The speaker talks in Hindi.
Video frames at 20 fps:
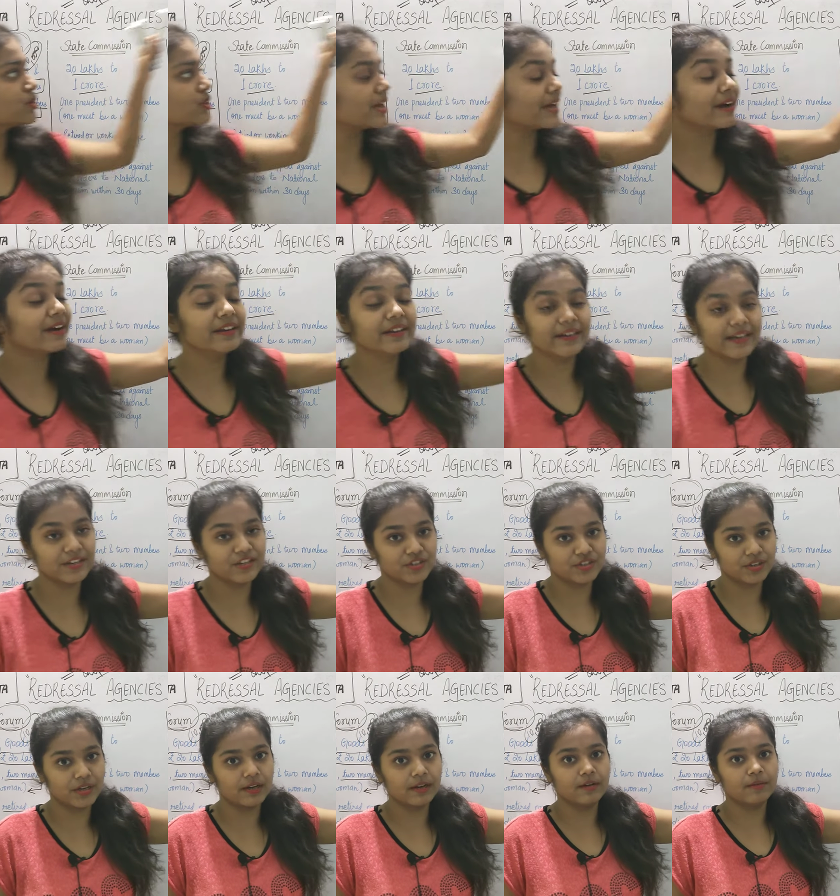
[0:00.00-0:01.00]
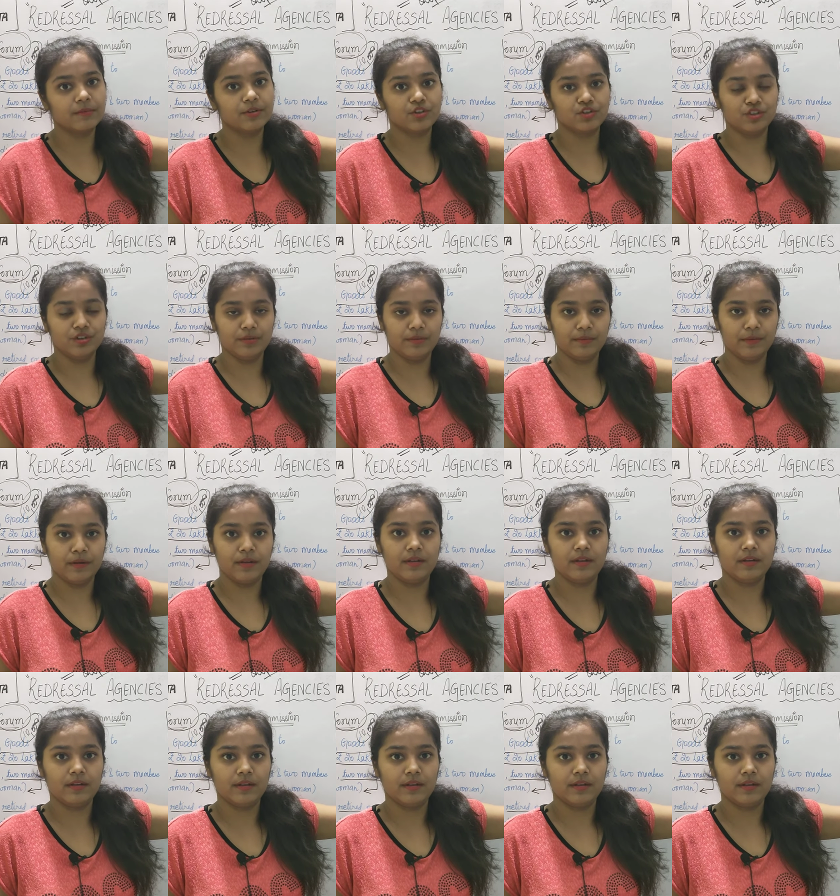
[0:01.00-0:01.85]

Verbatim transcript: में जाएगा नेशनल कमीशन में